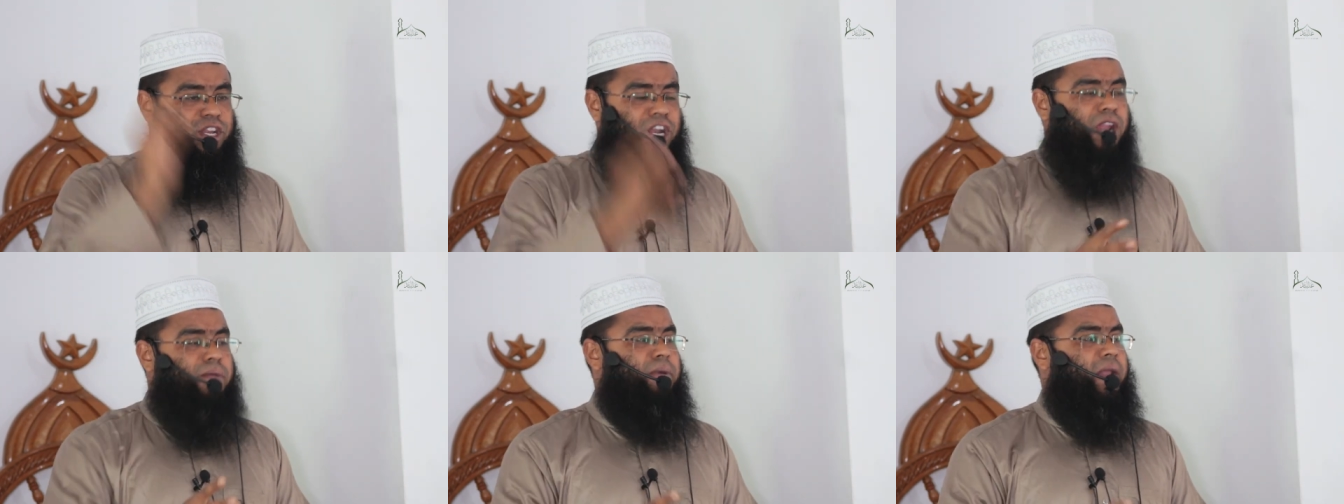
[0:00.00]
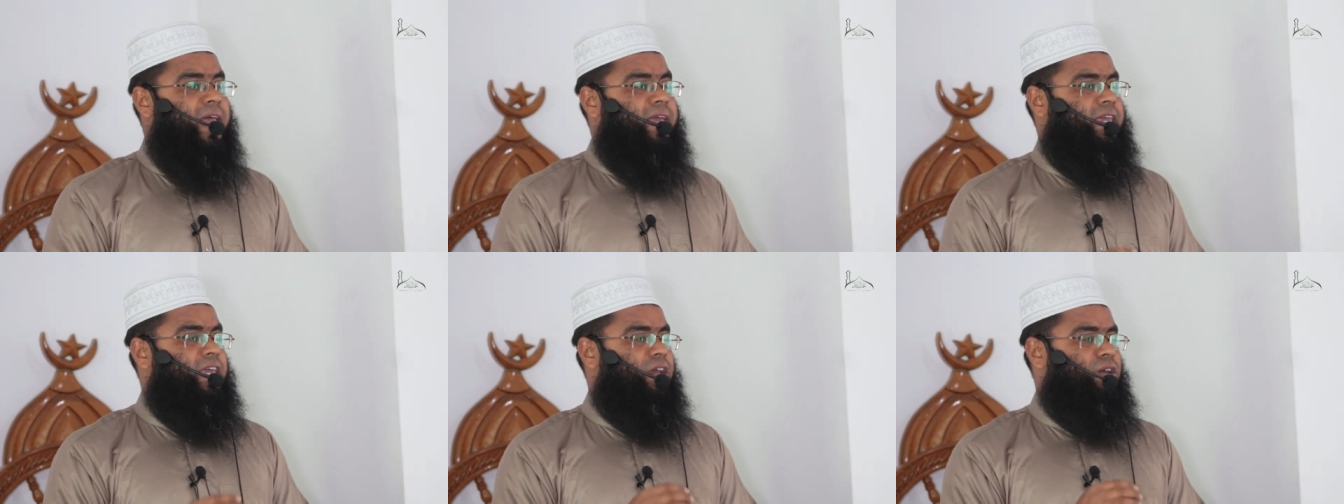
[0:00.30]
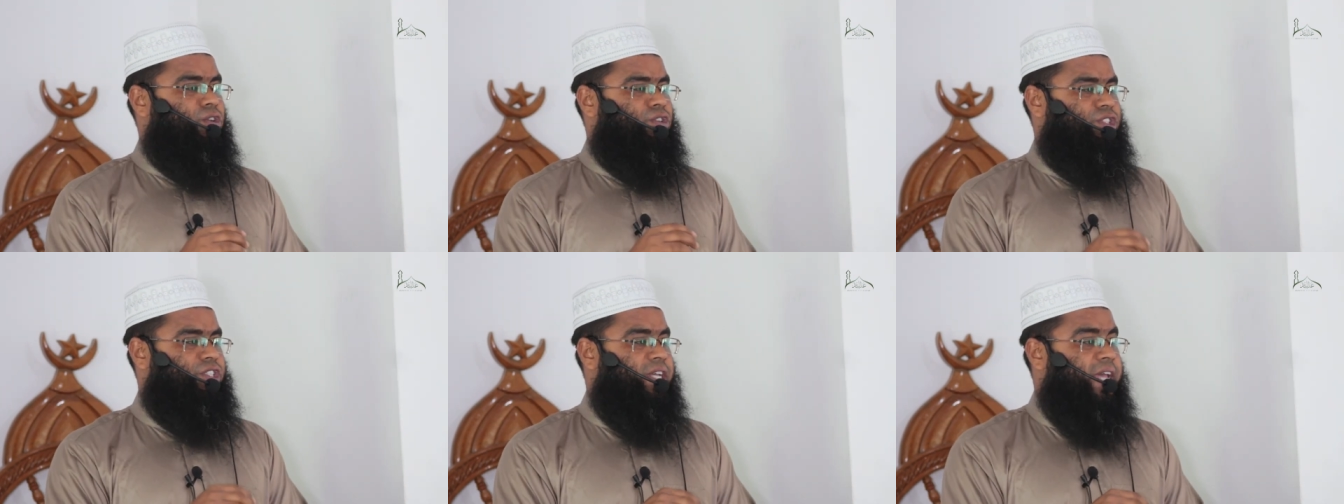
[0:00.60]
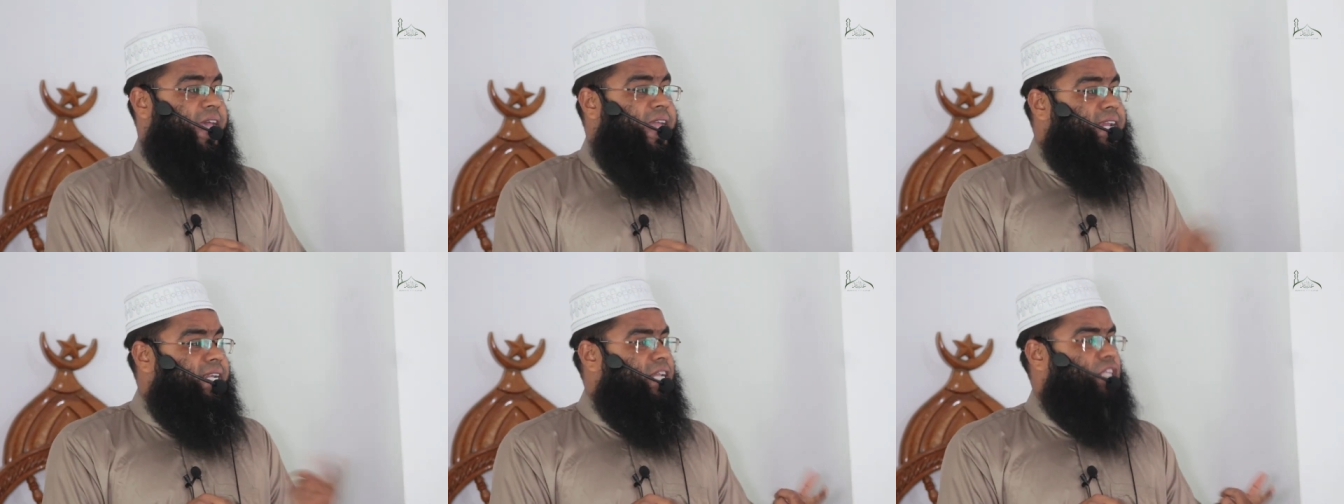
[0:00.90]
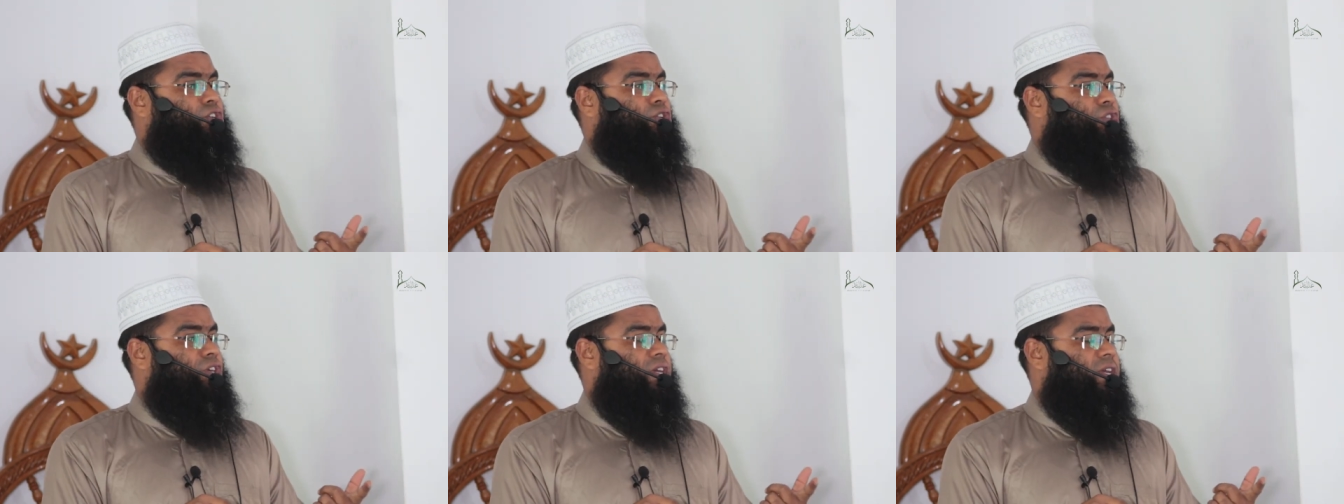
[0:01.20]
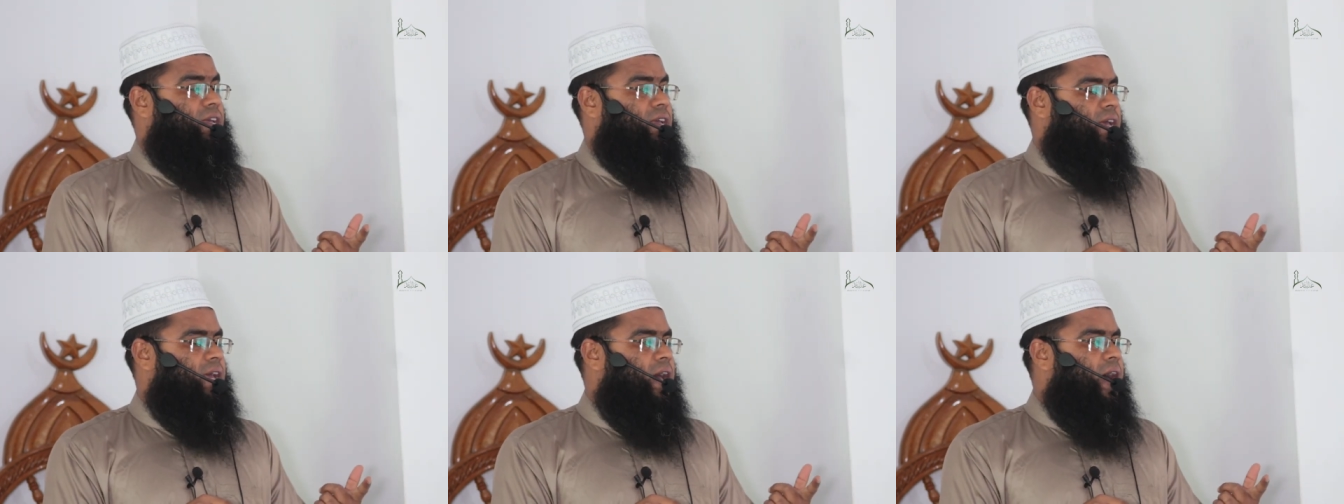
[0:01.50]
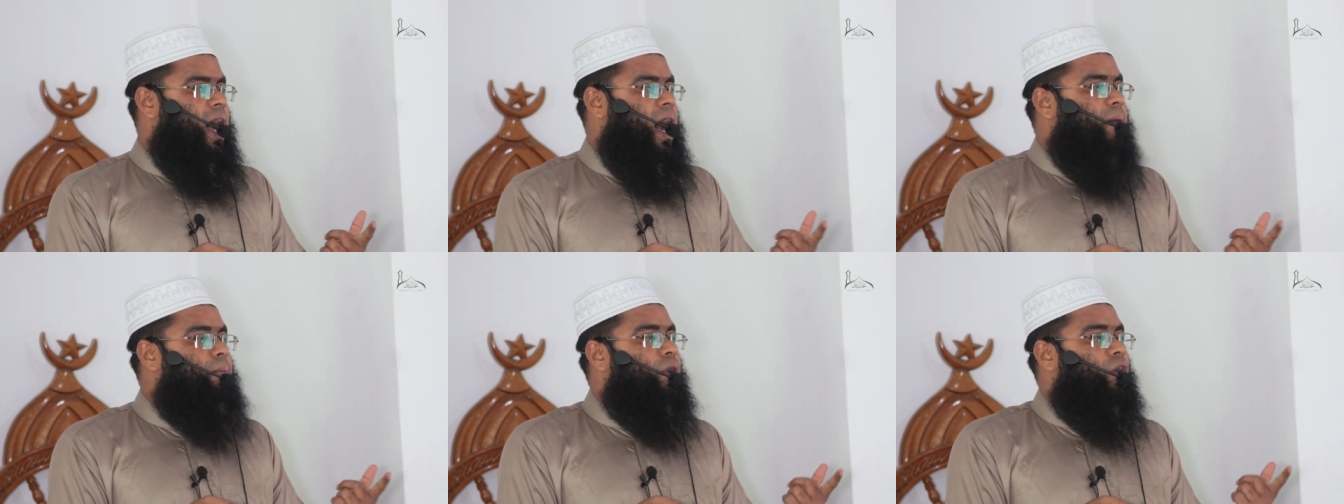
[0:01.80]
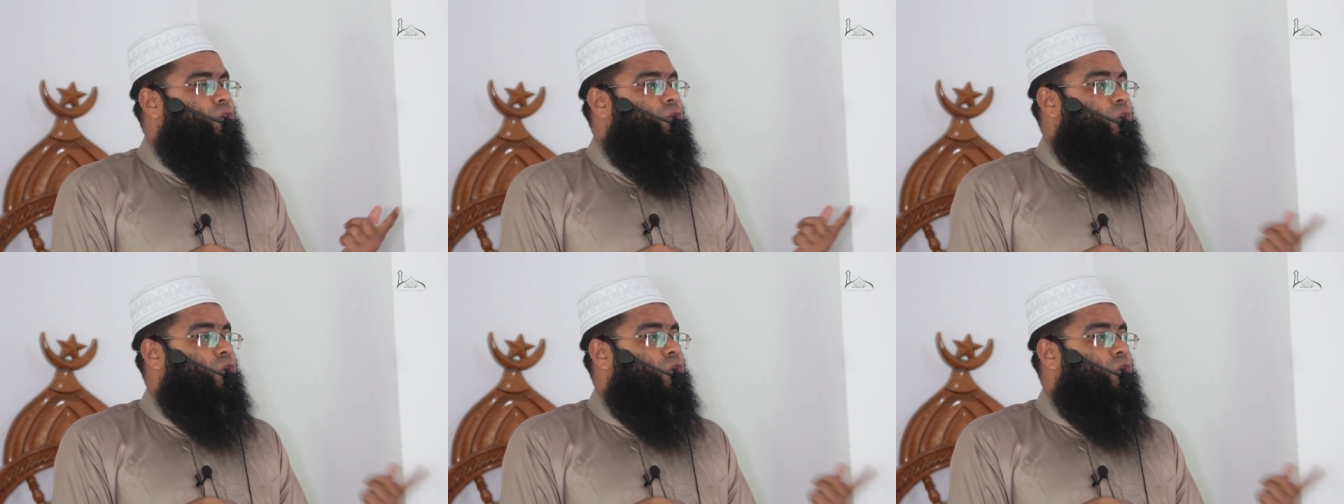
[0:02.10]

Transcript: দিনের বেলায় কি করছি এইটা যদি আমার